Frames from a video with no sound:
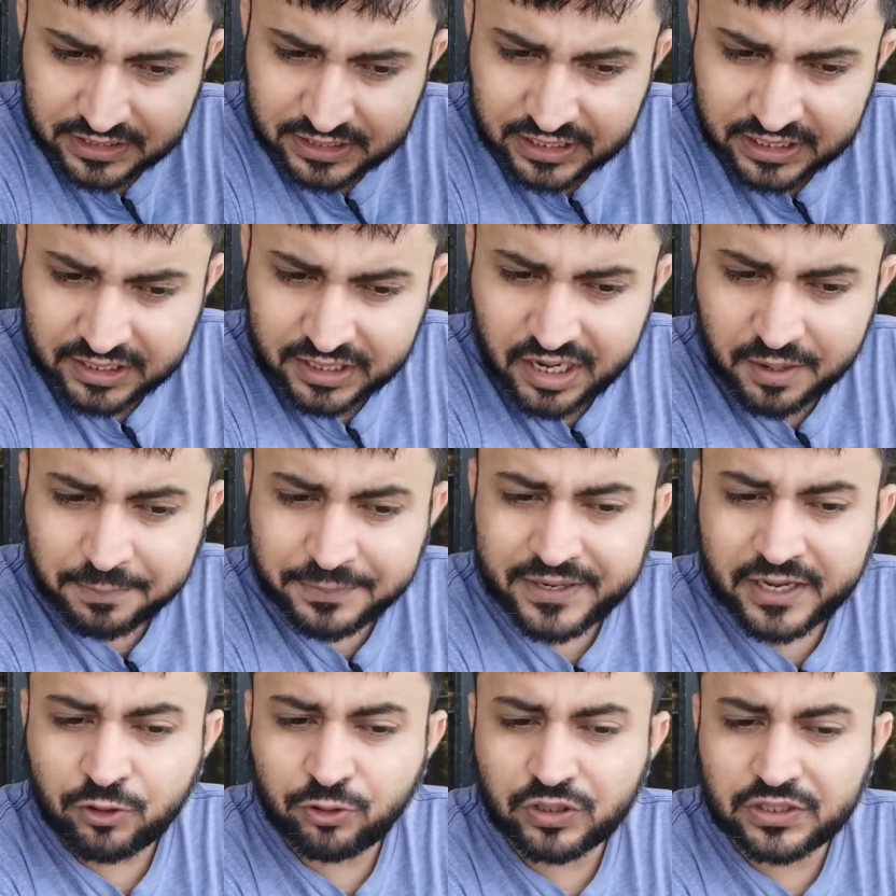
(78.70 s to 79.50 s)

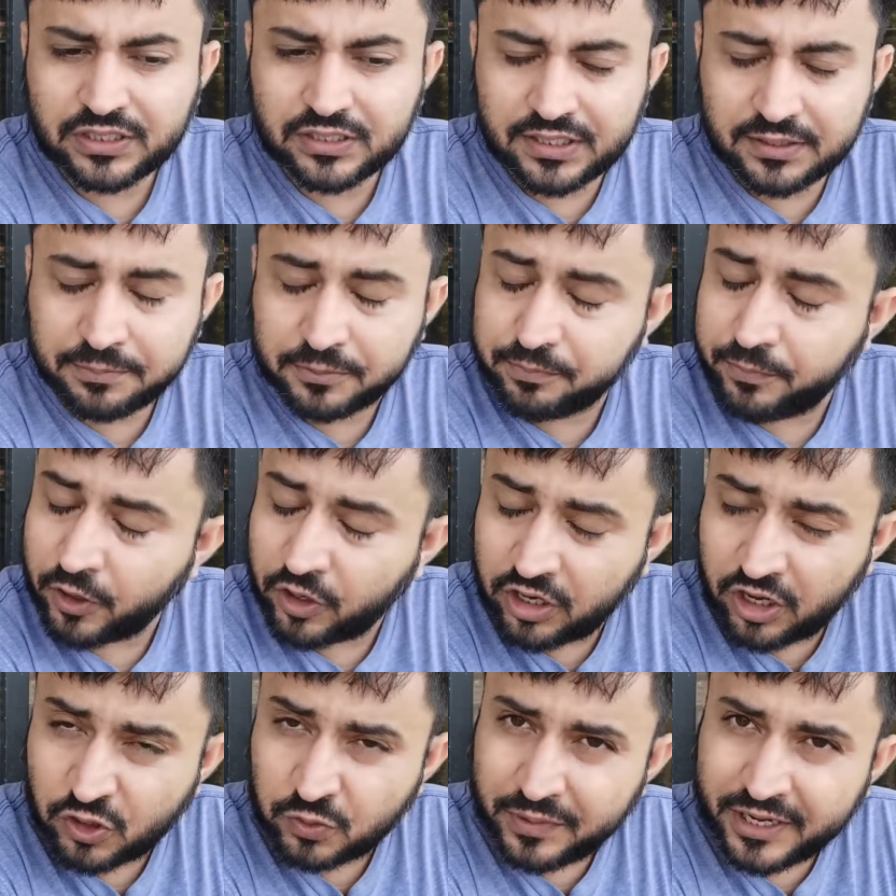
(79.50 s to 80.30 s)
अपना कोई
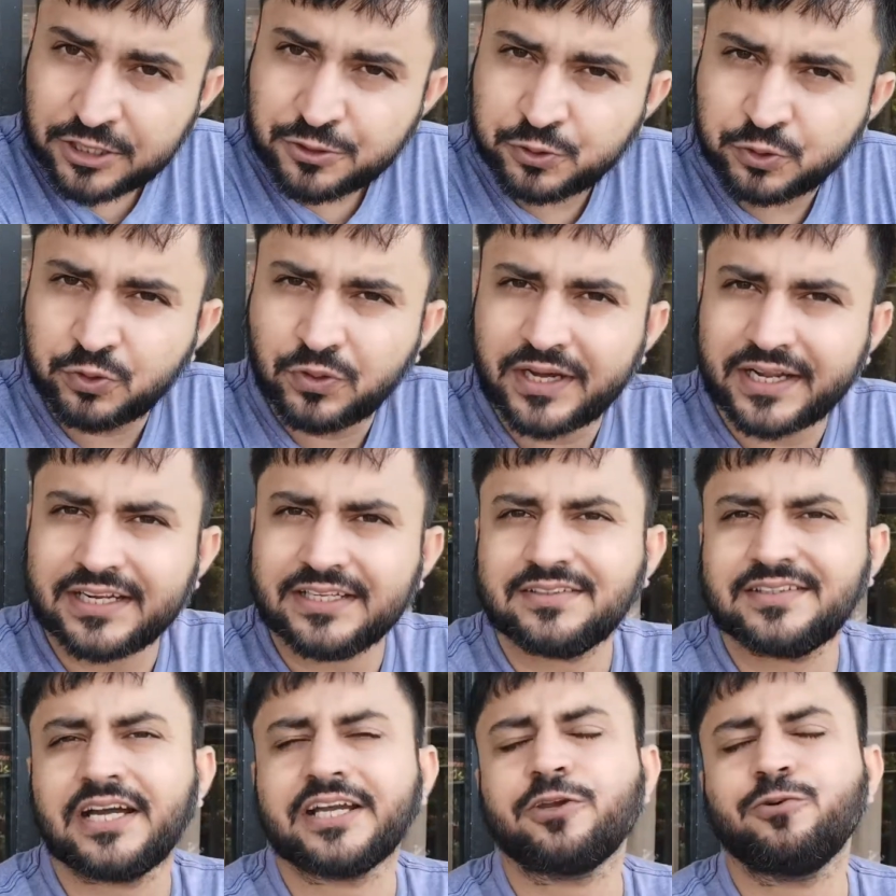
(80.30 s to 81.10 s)
कारोबार शुरू
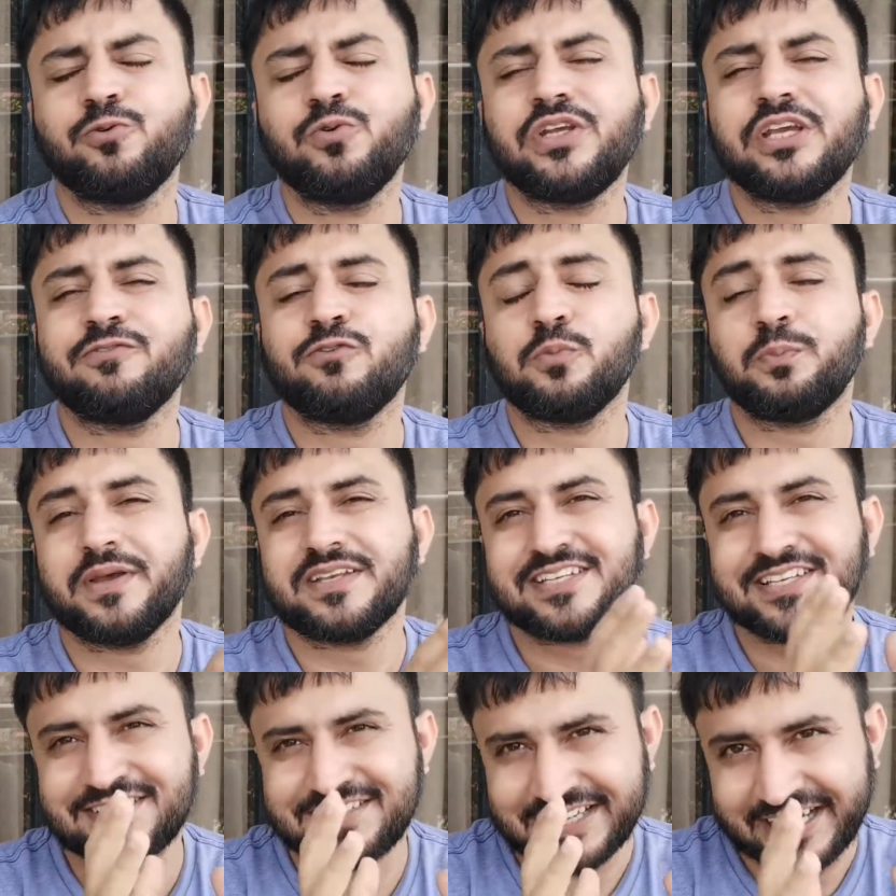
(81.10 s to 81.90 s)
करें ताकि उनके वो
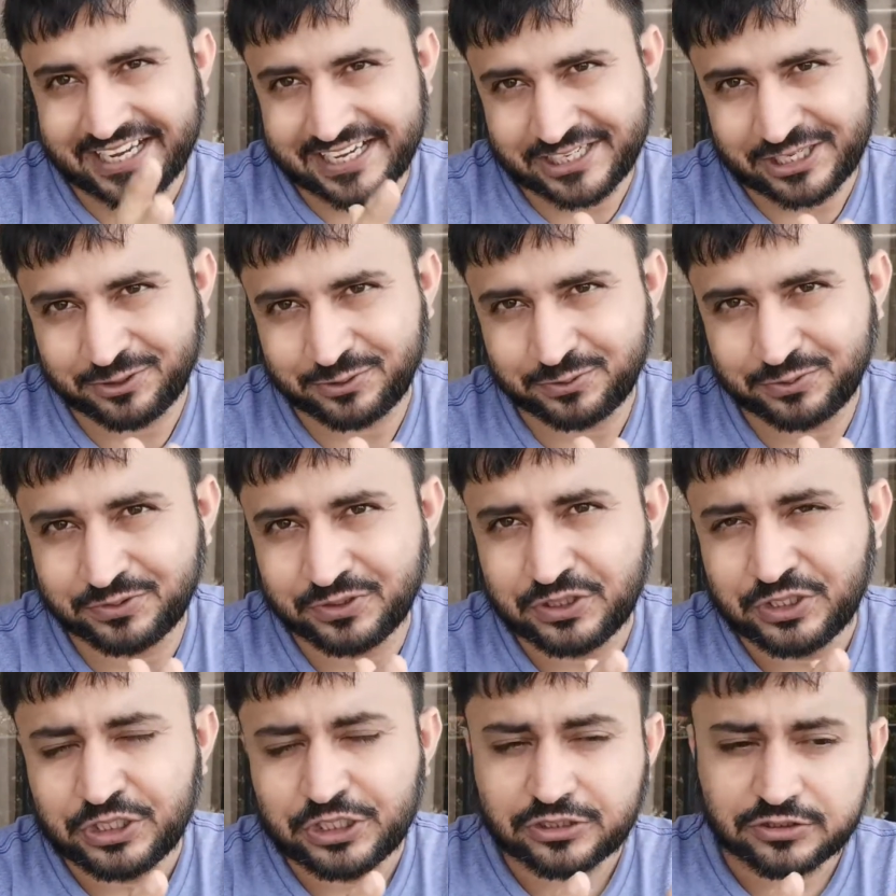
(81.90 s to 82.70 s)
पैसे ज़ाया ना हों
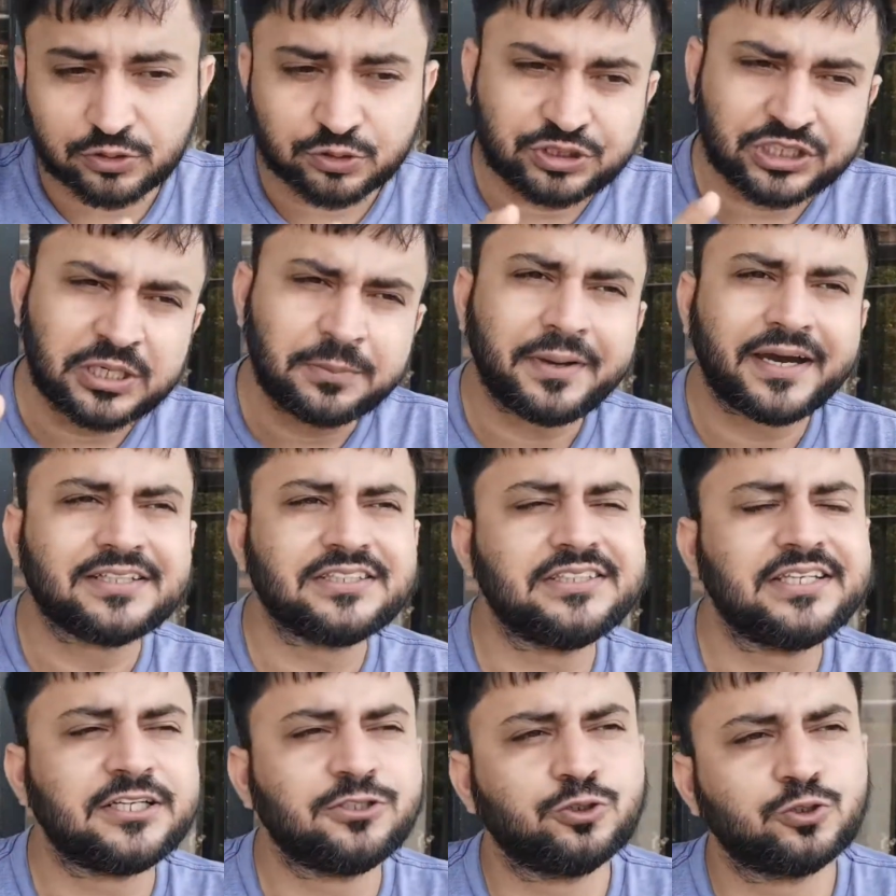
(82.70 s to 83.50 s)
दूसरी
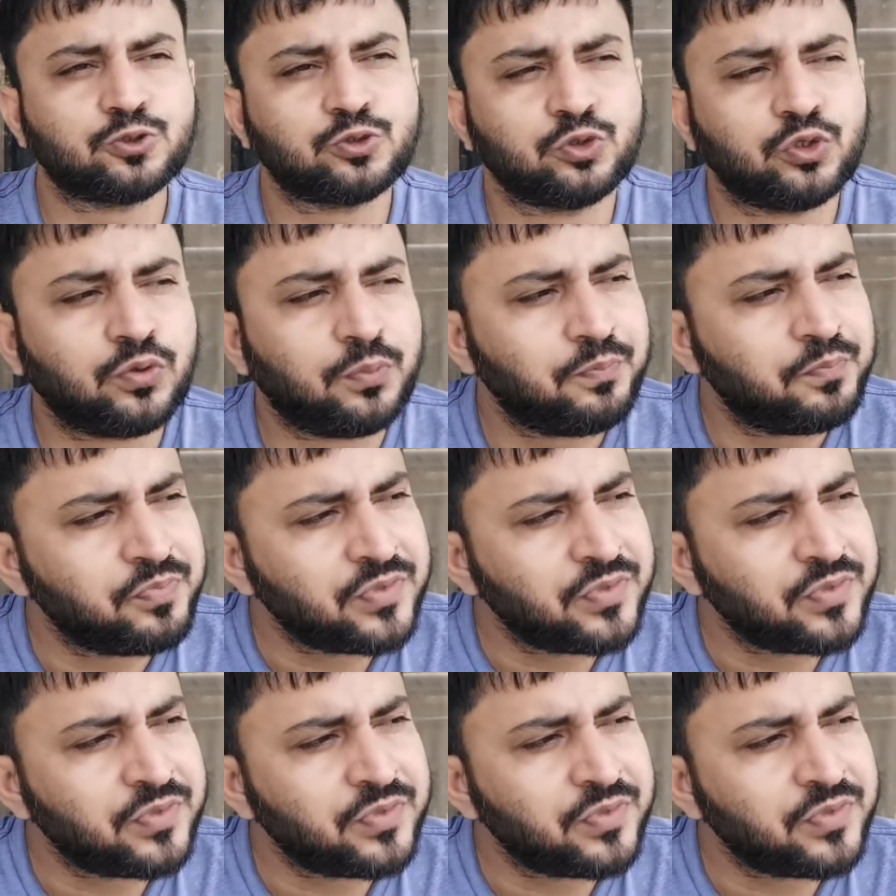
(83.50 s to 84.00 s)
बात यह है दोस्तों